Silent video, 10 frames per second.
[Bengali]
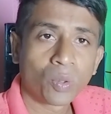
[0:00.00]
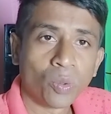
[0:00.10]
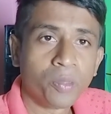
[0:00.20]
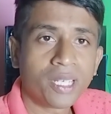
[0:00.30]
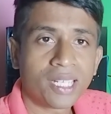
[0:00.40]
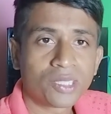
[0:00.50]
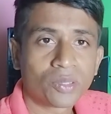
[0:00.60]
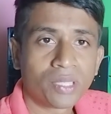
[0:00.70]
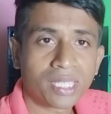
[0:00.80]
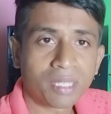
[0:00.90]
খুবই
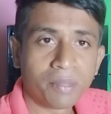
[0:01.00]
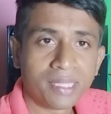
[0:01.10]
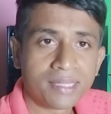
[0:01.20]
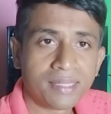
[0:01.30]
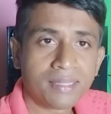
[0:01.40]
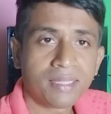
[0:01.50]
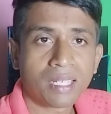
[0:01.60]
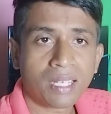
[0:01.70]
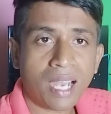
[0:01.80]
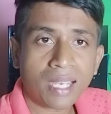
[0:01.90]
কার্যকরী একটা মেডিসিন
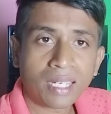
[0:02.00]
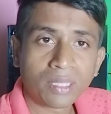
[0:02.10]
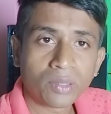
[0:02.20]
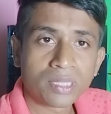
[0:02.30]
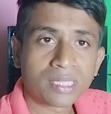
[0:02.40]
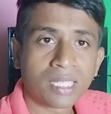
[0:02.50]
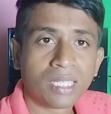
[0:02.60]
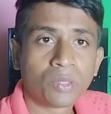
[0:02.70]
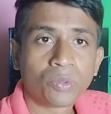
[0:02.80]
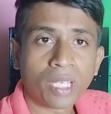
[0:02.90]
আক্রান্ত
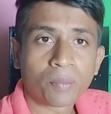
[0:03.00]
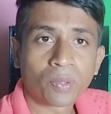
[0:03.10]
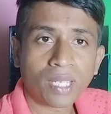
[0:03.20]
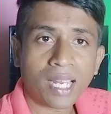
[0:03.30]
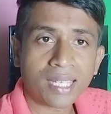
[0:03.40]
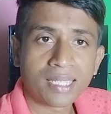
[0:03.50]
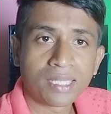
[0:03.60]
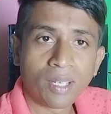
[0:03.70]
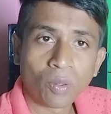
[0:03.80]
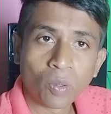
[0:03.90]
স্থানে দুই এক ফোঁটা লাগিয়ে
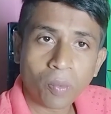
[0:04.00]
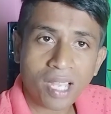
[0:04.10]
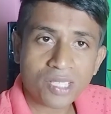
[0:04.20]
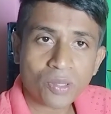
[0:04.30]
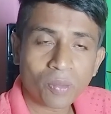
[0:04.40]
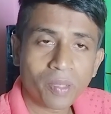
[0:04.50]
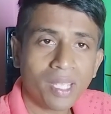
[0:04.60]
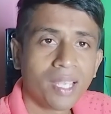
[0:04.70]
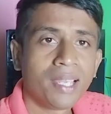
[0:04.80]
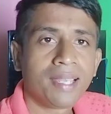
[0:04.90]
দিলেও খুব কাজ করবে
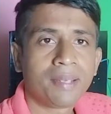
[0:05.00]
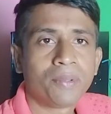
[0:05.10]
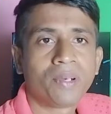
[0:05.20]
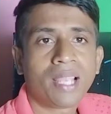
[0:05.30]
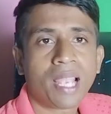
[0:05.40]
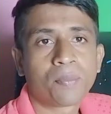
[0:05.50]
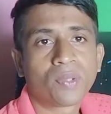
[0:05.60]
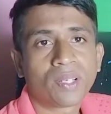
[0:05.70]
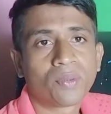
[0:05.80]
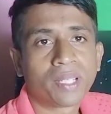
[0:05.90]
এবং এক
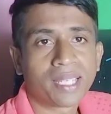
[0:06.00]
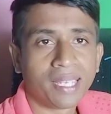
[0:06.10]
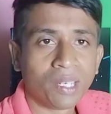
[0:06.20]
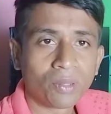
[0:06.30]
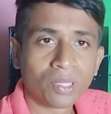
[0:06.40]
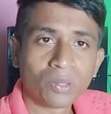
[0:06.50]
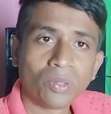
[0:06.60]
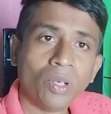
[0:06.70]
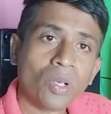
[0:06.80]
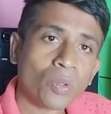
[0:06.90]
ফোঁটা করে খেলেও কিন্তু
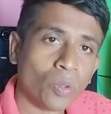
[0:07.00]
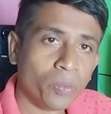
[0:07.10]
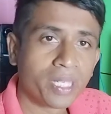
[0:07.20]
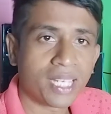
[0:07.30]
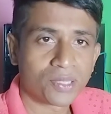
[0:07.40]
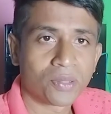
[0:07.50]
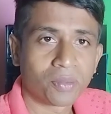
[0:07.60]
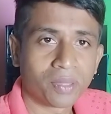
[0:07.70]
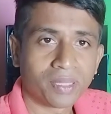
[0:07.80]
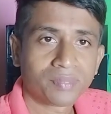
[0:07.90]
খুবই কাজ
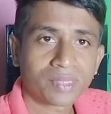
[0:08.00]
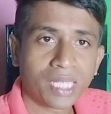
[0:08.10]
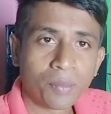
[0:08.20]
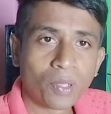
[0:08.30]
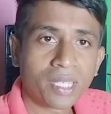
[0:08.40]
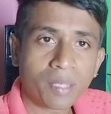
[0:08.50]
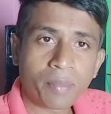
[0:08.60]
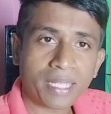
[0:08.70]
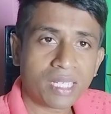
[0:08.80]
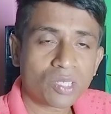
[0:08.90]
করবে এবং এটা
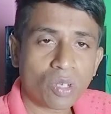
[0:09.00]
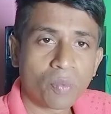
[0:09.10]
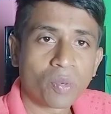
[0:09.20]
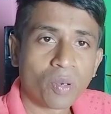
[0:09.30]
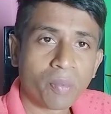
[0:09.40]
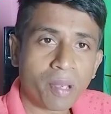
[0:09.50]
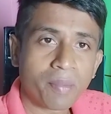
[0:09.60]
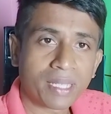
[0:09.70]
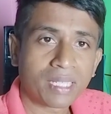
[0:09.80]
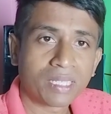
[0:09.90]
ব্যথা সব রকমভাবে
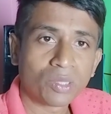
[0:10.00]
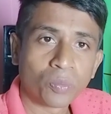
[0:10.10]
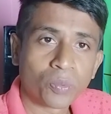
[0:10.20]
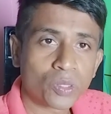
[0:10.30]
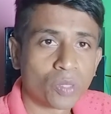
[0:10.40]
ব্যথা কিন্তু উপশম